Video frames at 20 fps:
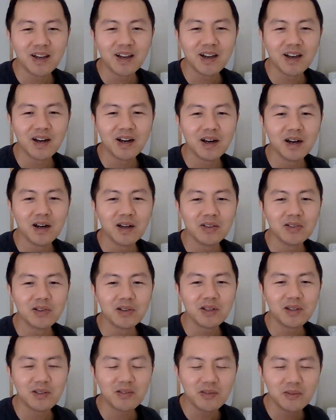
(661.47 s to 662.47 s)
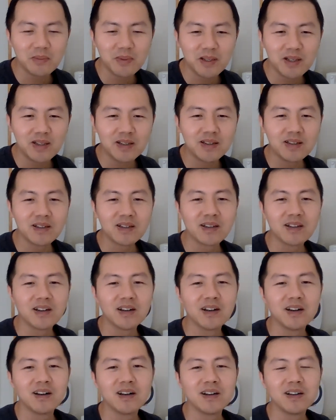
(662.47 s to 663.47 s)
啊吹牛逼
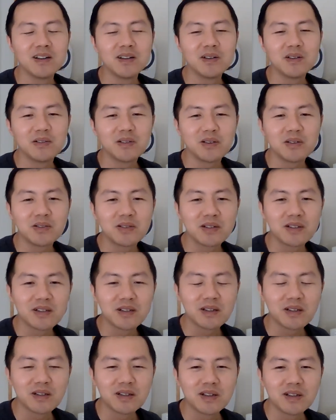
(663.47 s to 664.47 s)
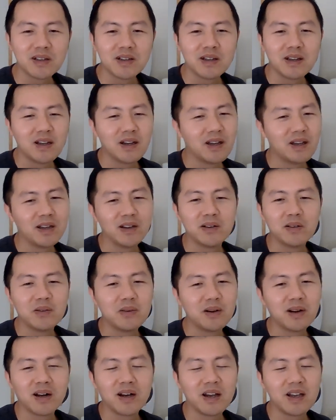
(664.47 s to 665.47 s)
啊，又又是，哎呦，
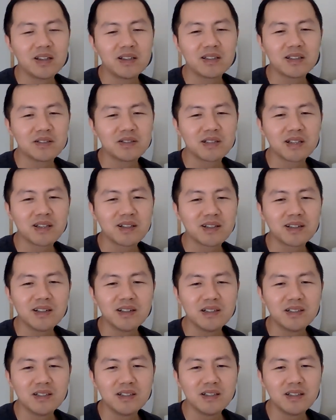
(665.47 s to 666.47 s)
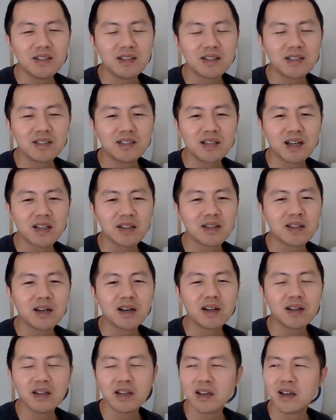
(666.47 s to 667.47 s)
我还是深刻记得想
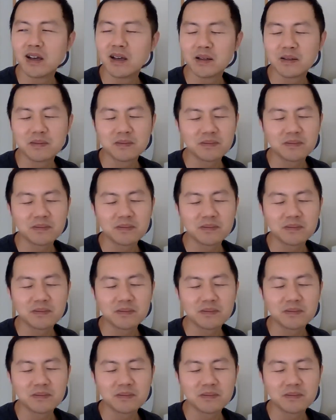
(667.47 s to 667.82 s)
当年。